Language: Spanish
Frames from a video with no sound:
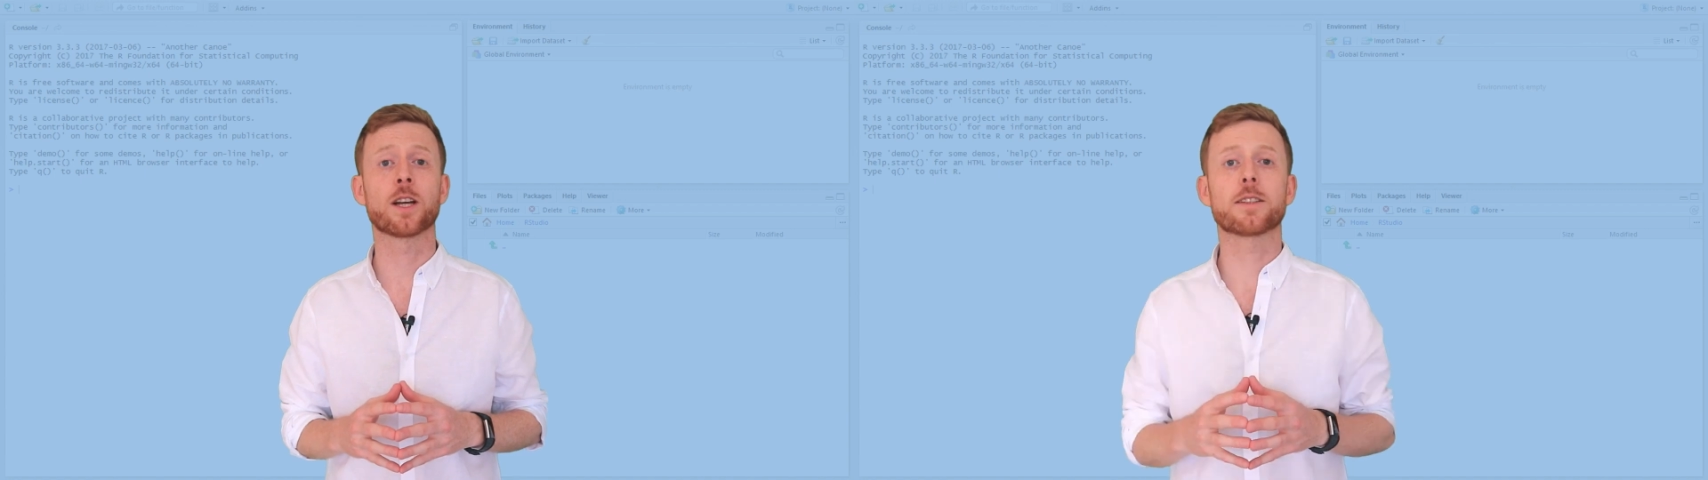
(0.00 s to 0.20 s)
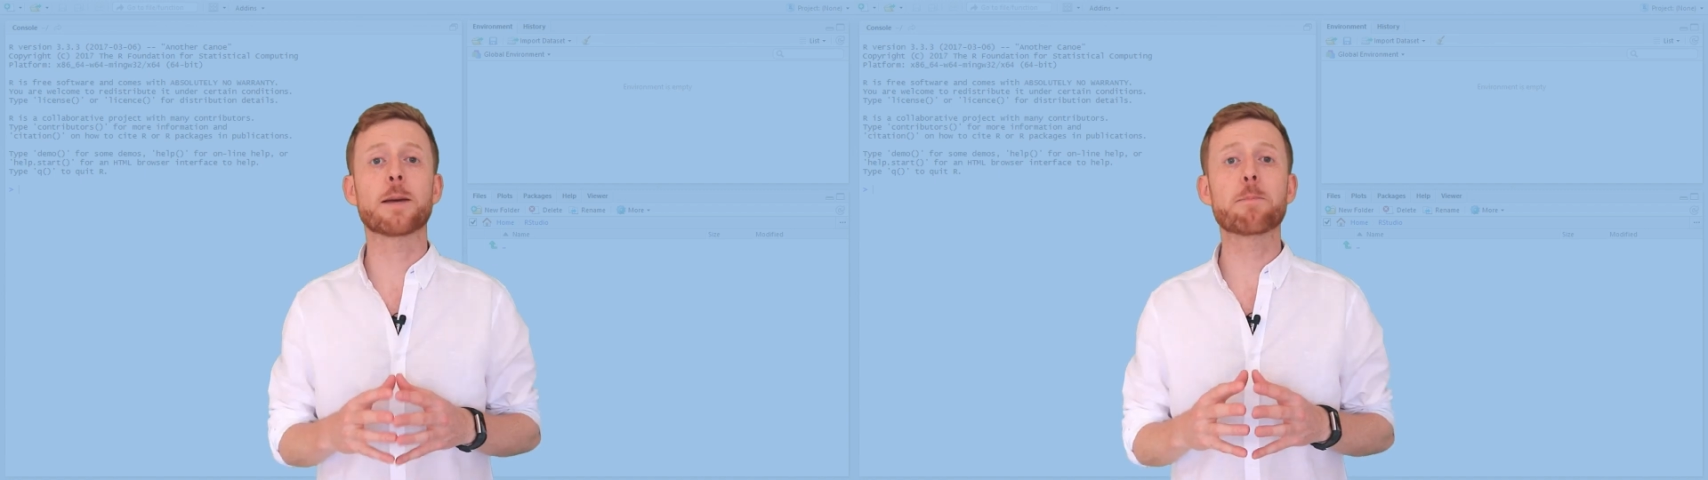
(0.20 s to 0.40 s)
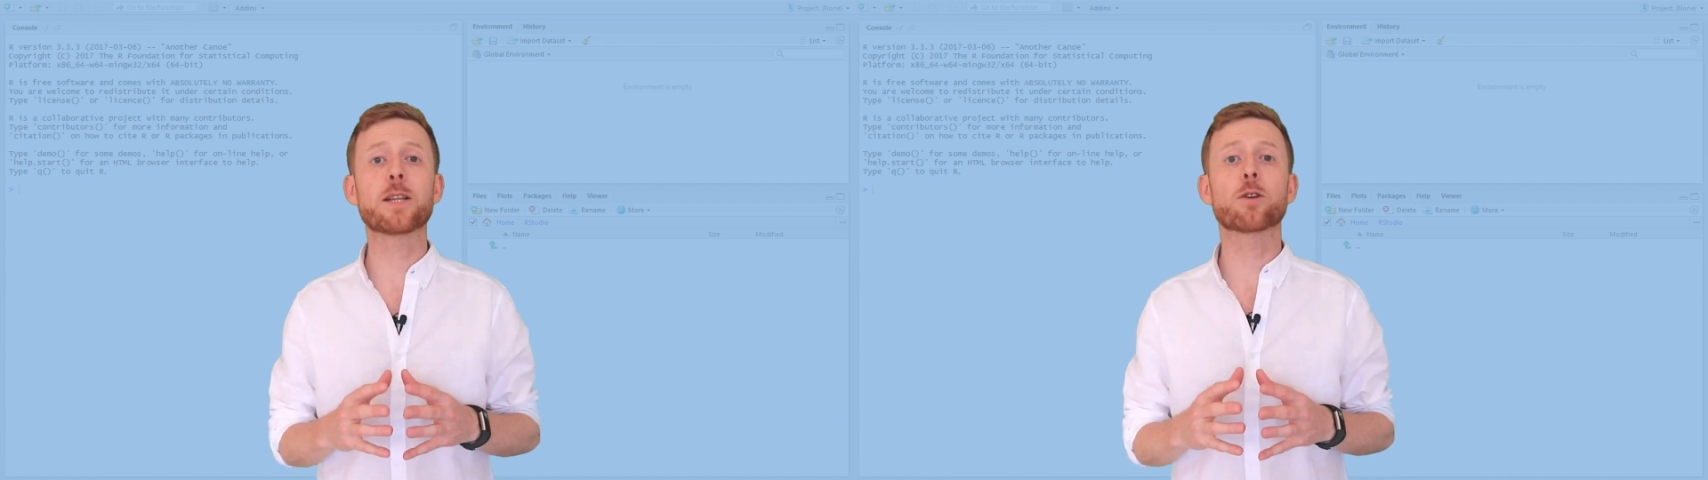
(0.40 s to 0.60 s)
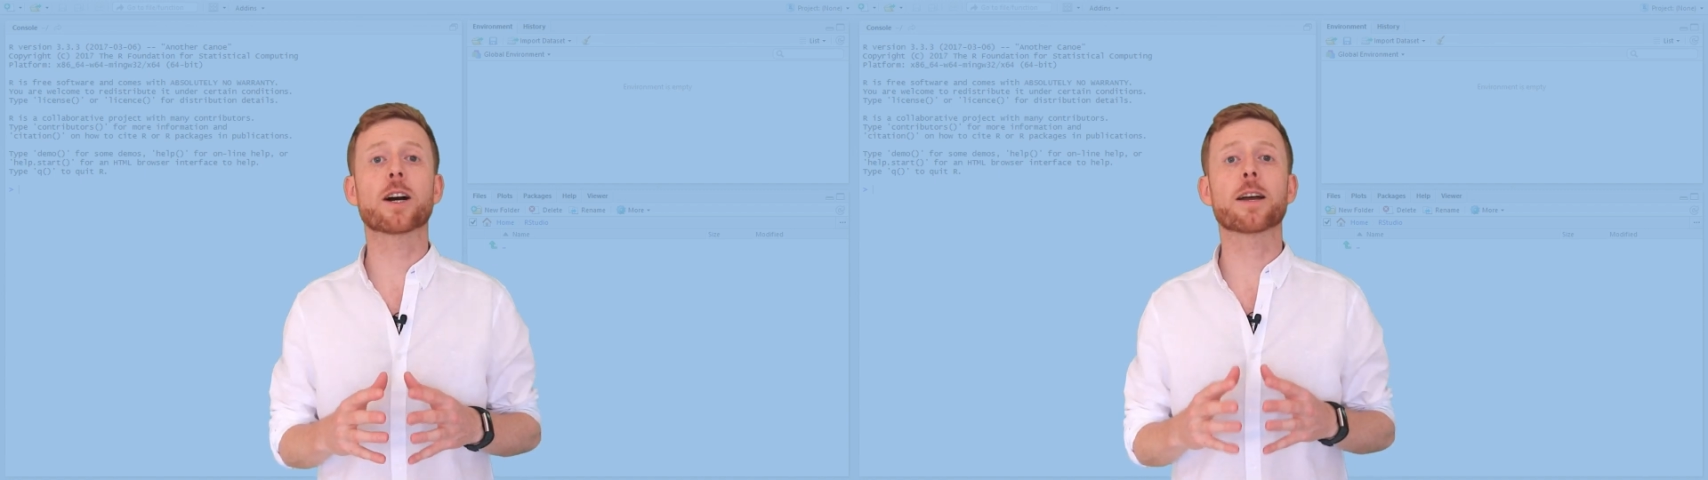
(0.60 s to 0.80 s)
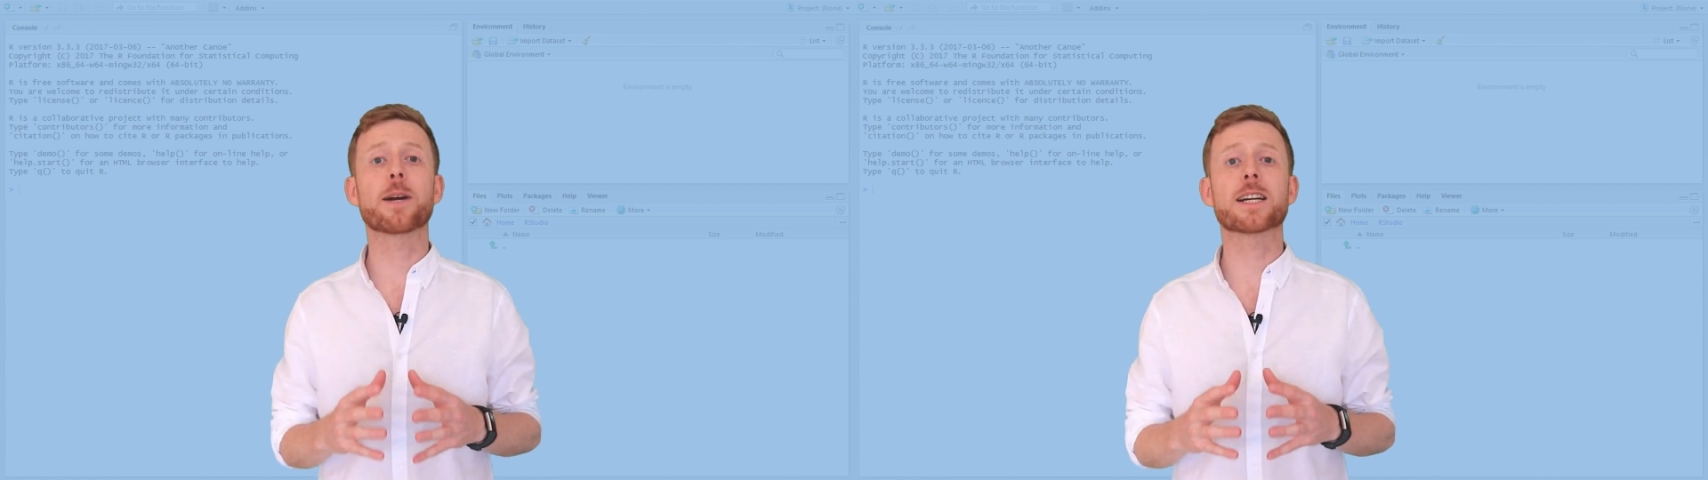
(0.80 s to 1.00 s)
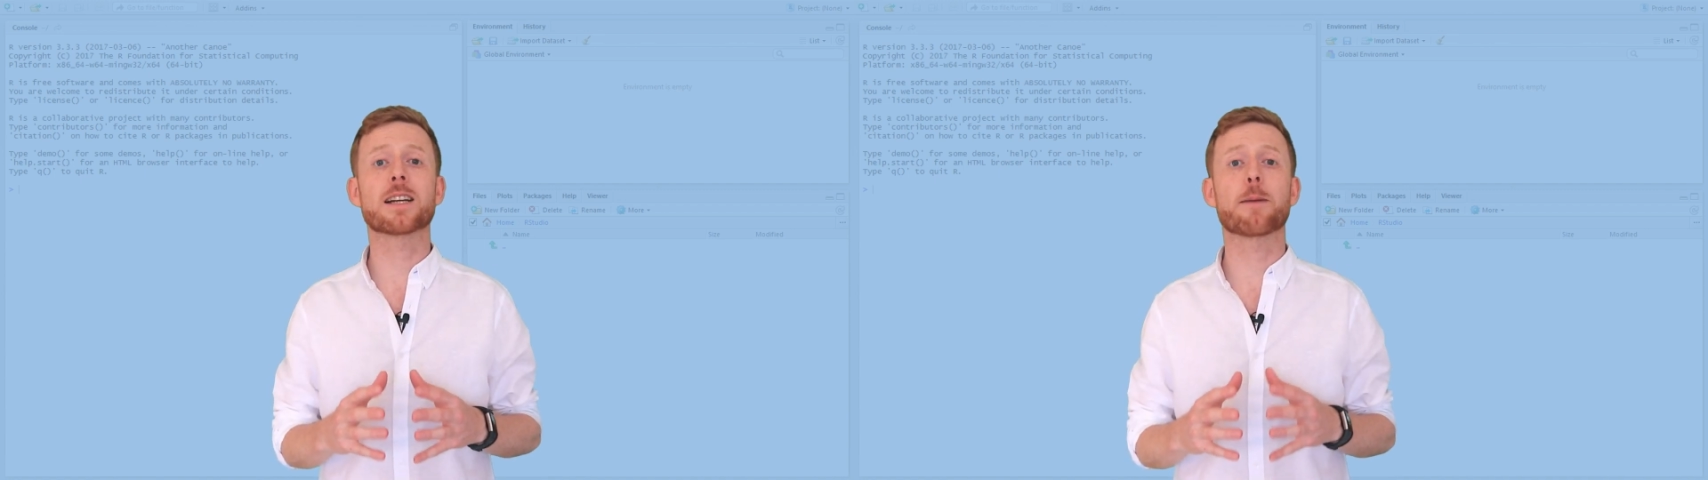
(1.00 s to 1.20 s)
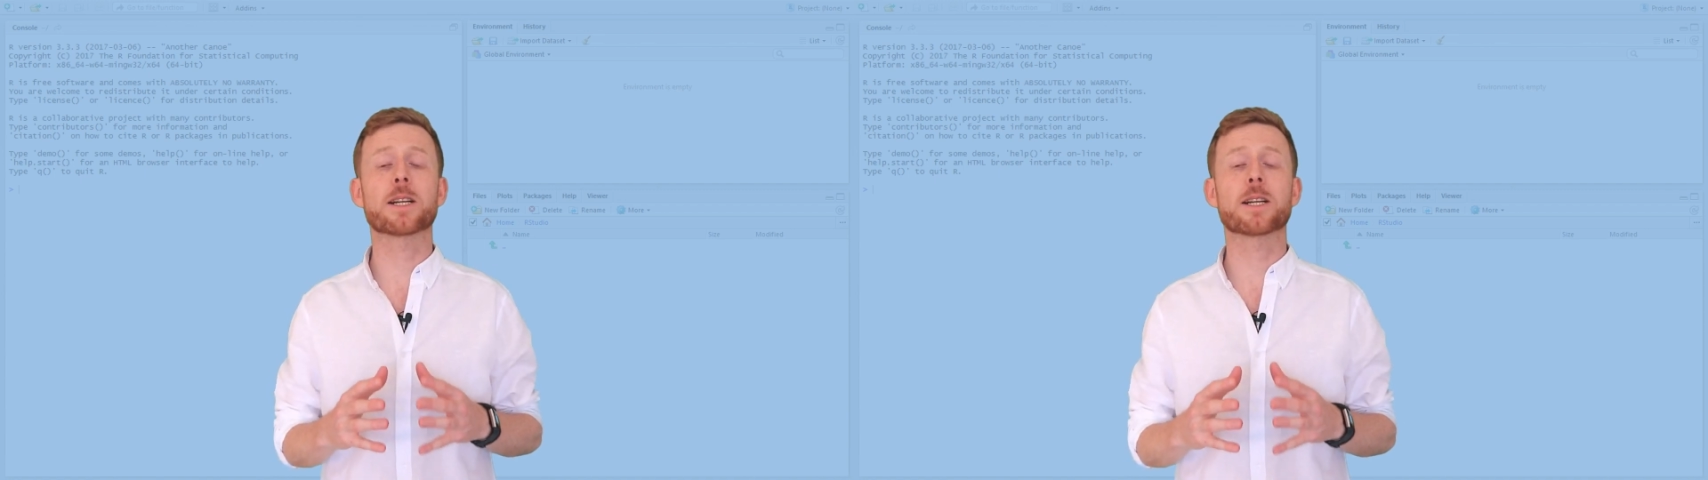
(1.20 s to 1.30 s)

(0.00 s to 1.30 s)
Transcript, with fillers: Te invito a que veas la